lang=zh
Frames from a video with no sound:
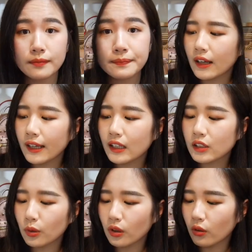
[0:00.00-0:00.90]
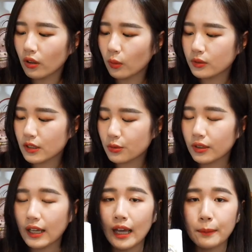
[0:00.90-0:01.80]
呃，黑鹰这款狗粮我自己觉
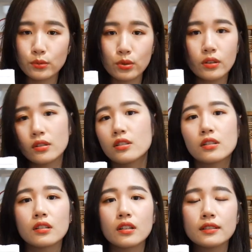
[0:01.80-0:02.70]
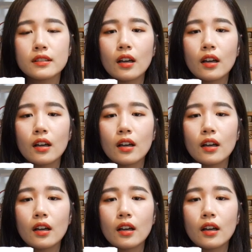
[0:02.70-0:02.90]
得还不错的是呢，